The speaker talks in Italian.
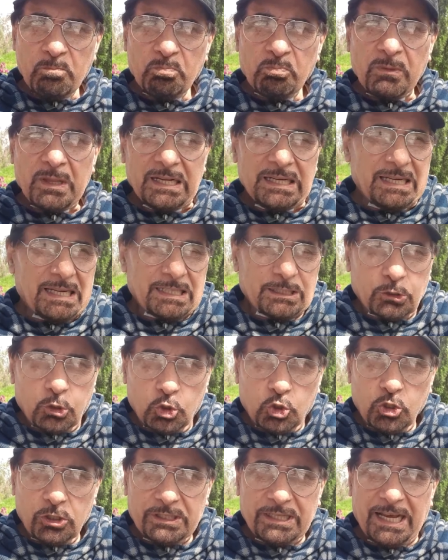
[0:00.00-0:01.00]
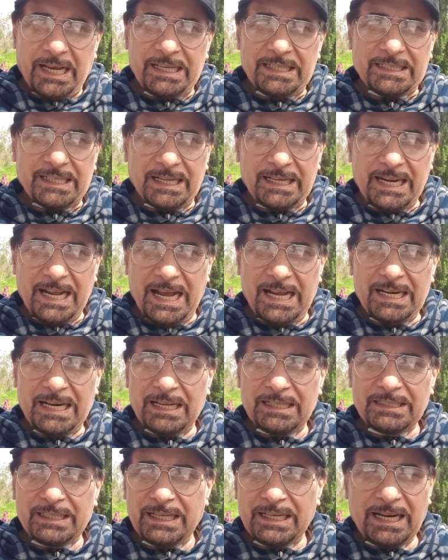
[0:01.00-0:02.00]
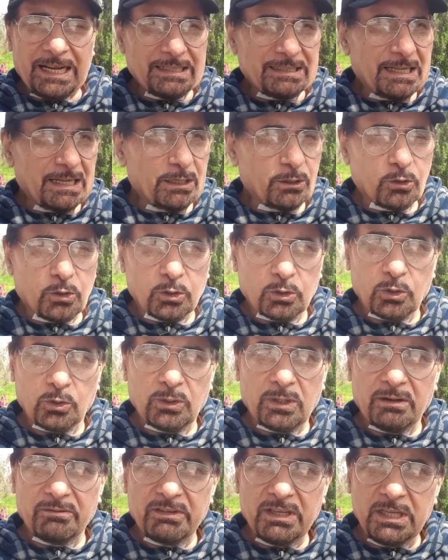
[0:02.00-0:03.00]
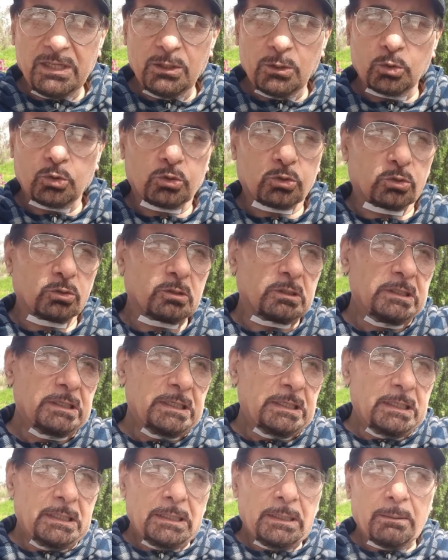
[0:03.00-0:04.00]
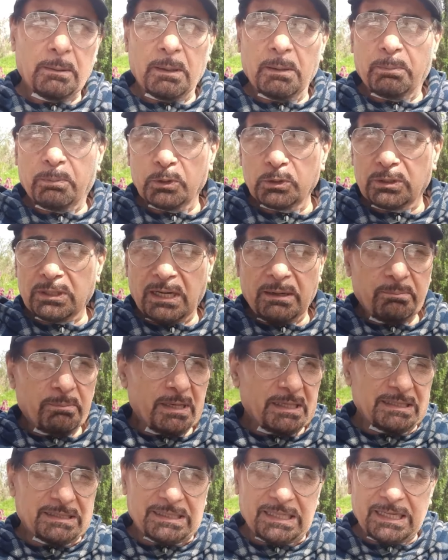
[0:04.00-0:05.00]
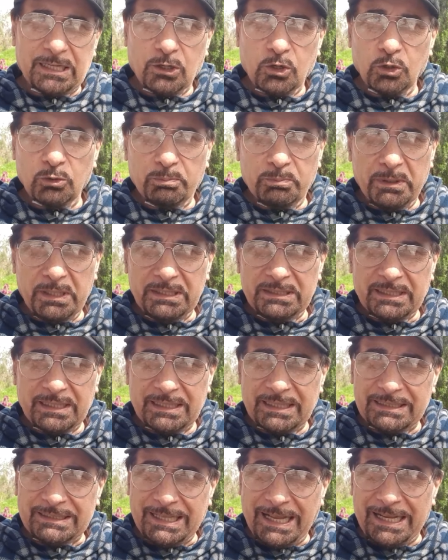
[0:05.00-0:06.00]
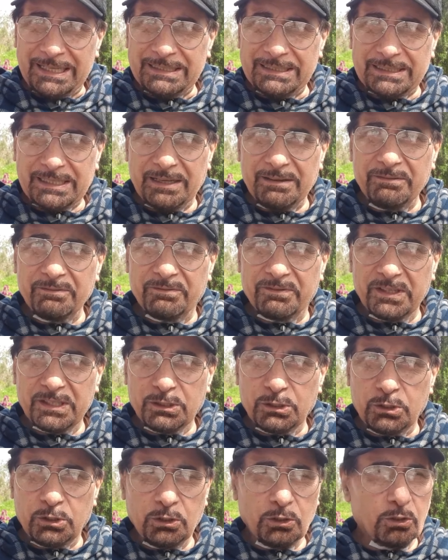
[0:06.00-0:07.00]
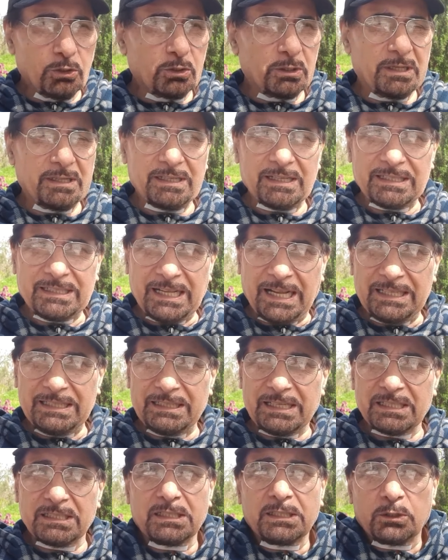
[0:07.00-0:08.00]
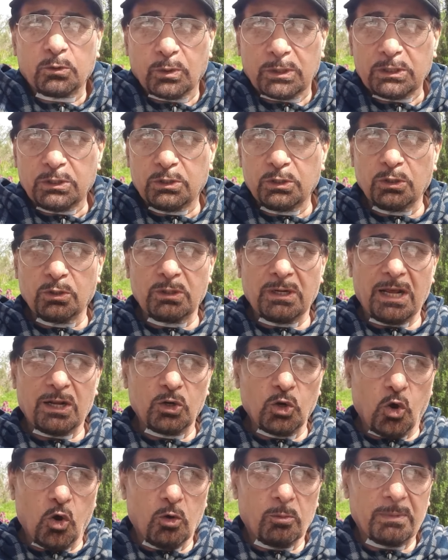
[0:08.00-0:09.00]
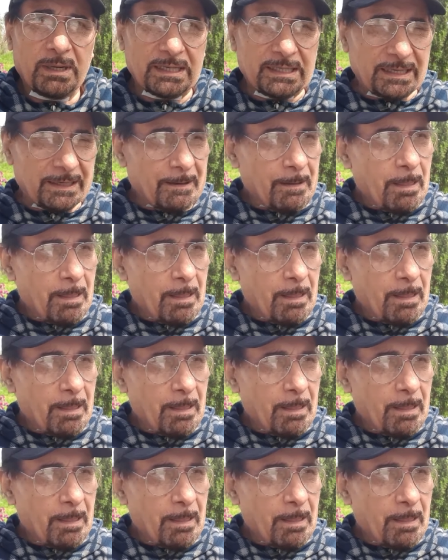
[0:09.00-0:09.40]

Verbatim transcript: la società italiana, al di là del coronavirus, eh, potrebbe essere colpita da tante infezioni, da tante situazioni anomale.